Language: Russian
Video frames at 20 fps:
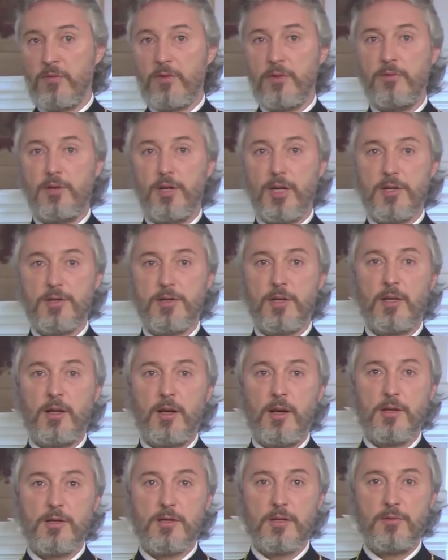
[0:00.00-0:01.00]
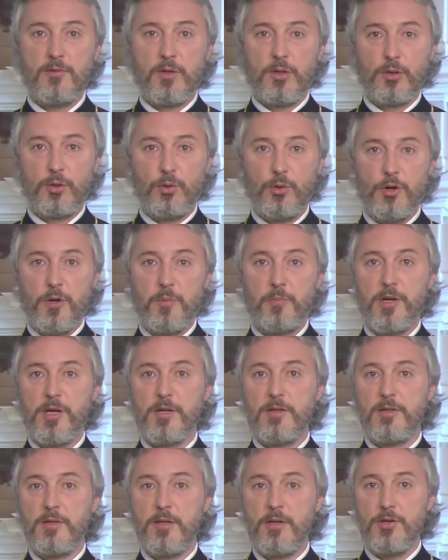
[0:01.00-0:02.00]
12 лет святой
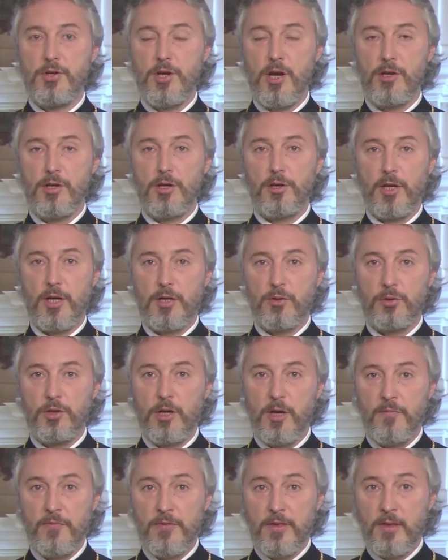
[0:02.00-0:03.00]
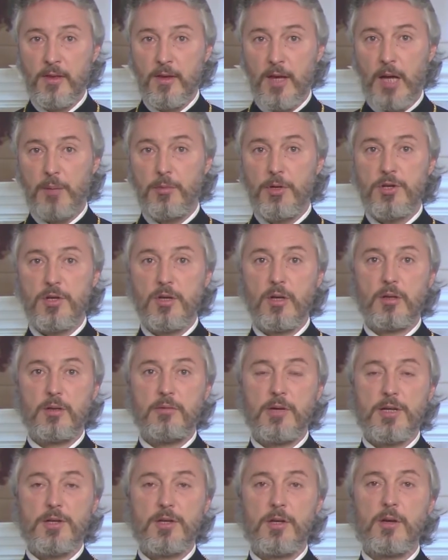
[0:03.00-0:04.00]
при стечении народа, обычно
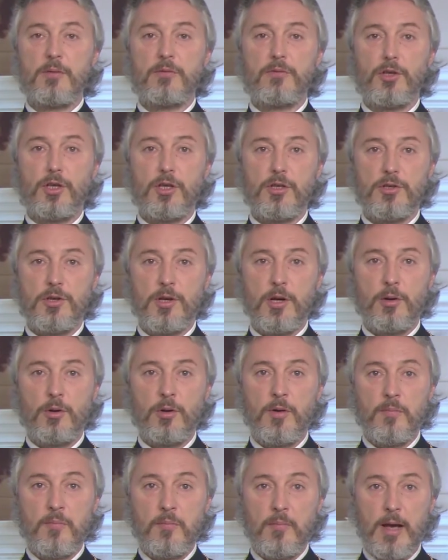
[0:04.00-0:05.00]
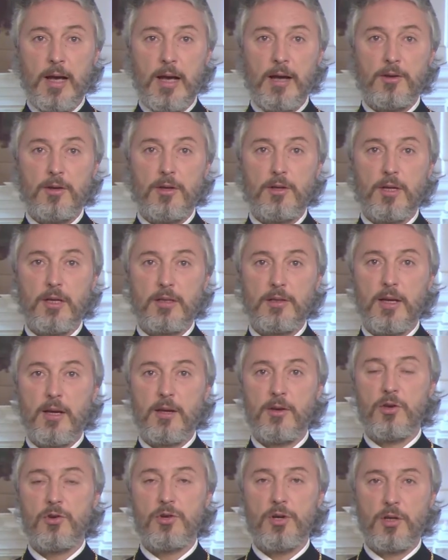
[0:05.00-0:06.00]
дважды в неделю, а
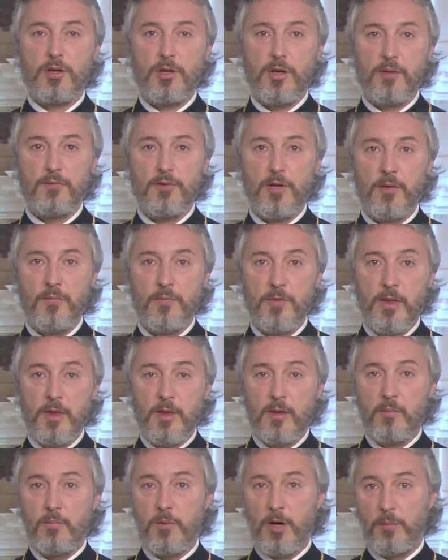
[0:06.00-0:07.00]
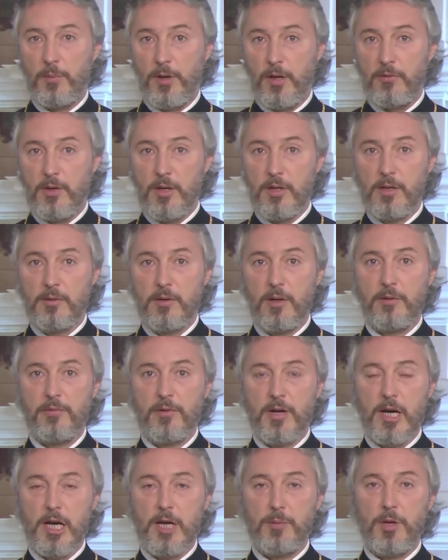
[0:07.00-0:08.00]
иногда ежедневно – проповедовал
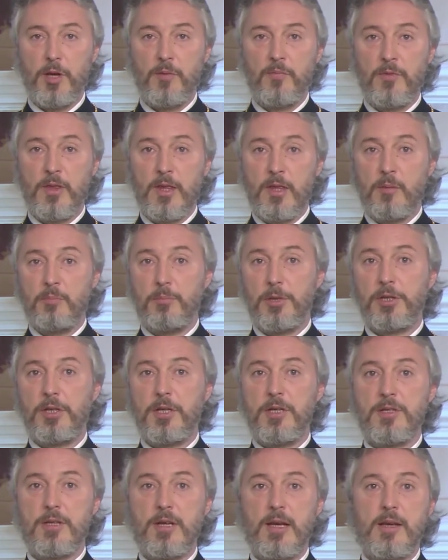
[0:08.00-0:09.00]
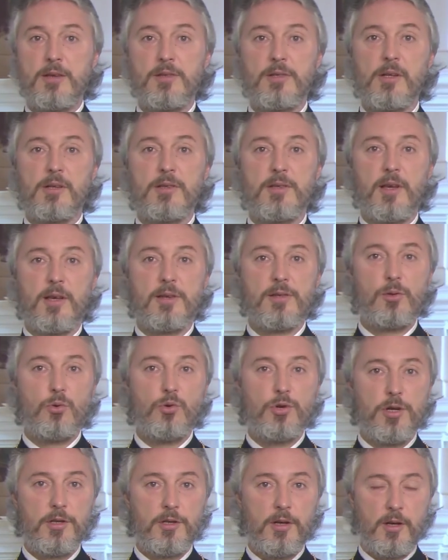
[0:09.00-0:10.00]
в храме, потрясая сердца
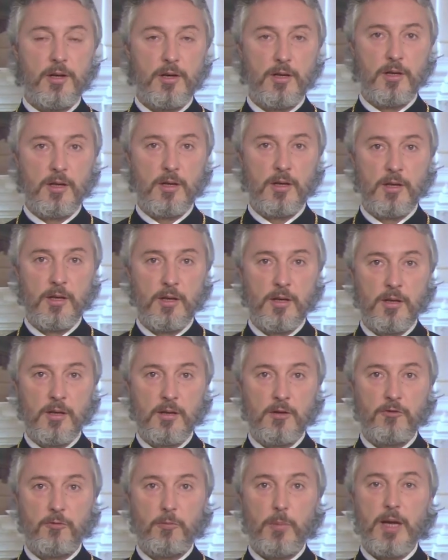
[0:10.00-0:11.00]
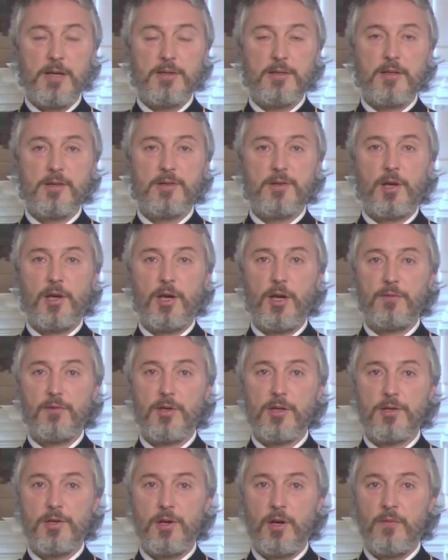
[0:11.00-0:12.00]
слушателей – в пасторской
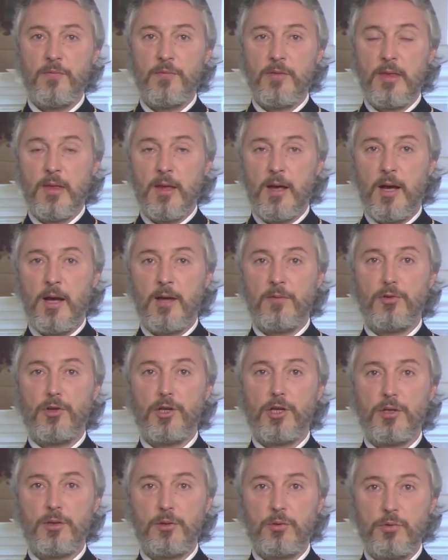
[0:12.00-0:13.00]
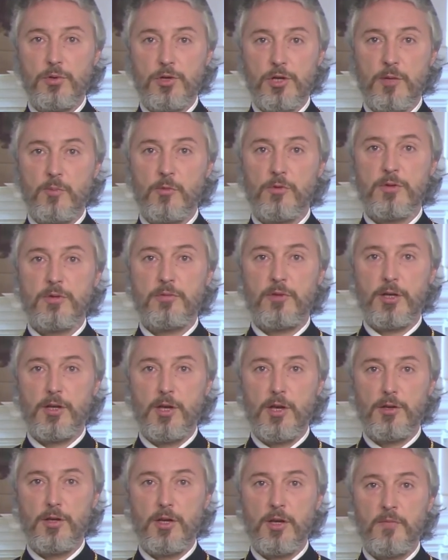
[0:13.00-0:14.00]
ревности о наилучшем
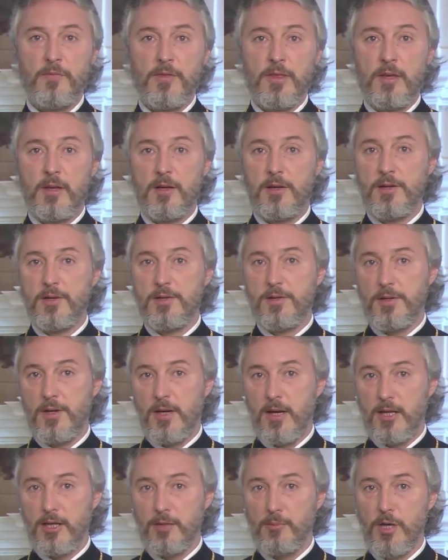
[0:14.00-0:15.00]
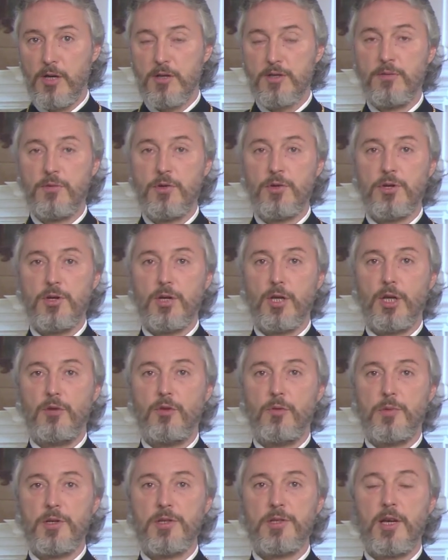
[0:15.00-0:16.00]
усвоении христианами
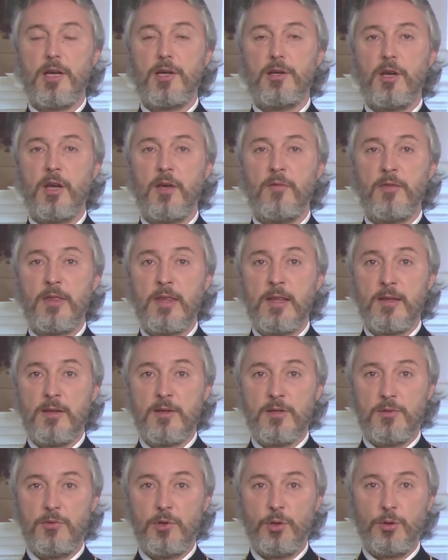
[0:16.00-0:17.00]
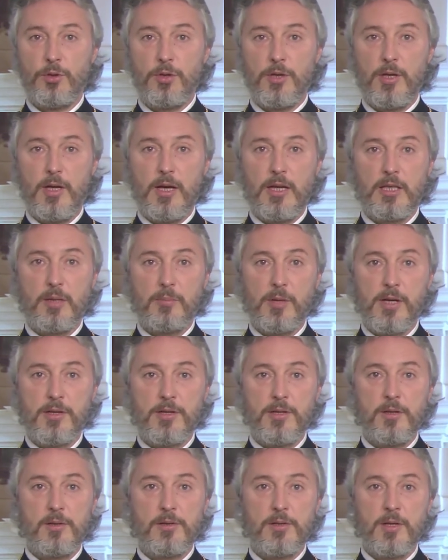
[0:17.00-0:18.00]
Священного Писания святой Иоанн
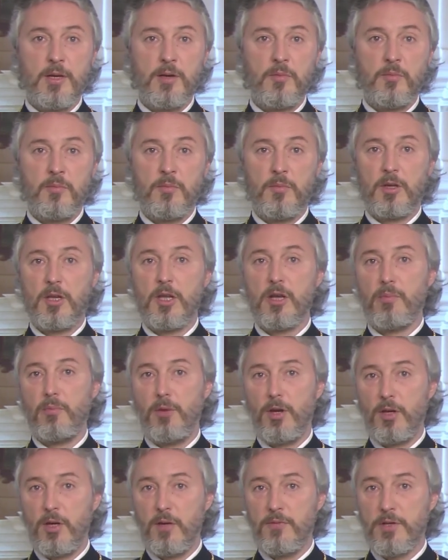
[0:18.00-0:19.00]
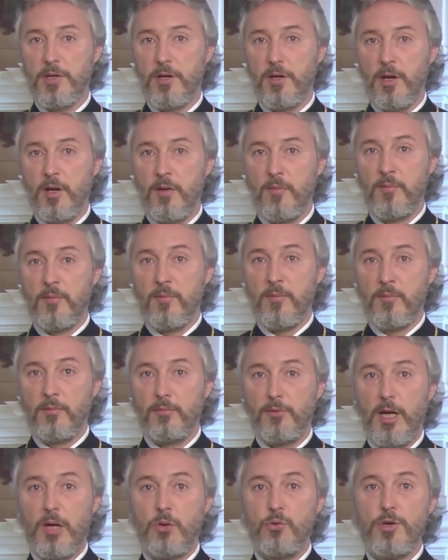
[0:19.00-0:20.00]
обратился к герменевтике,
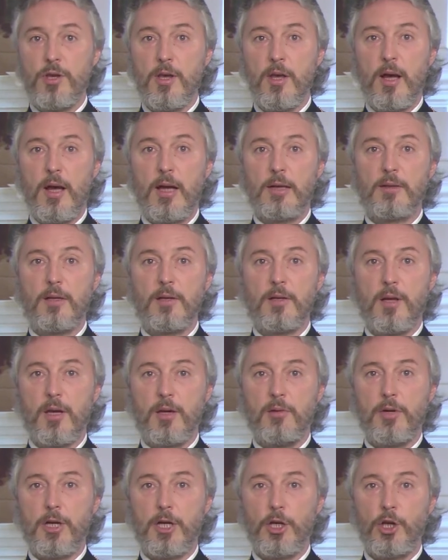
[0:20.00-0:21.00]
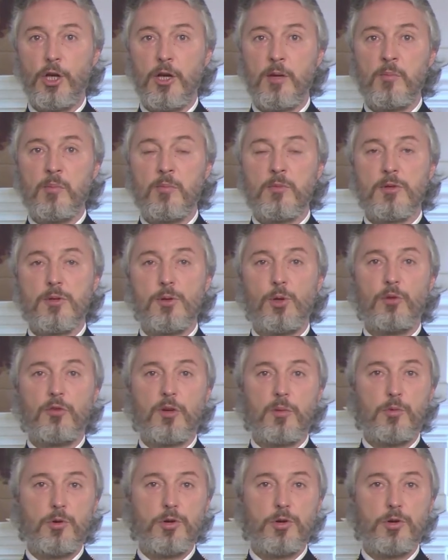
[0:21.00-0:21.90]
науке о толковании Слова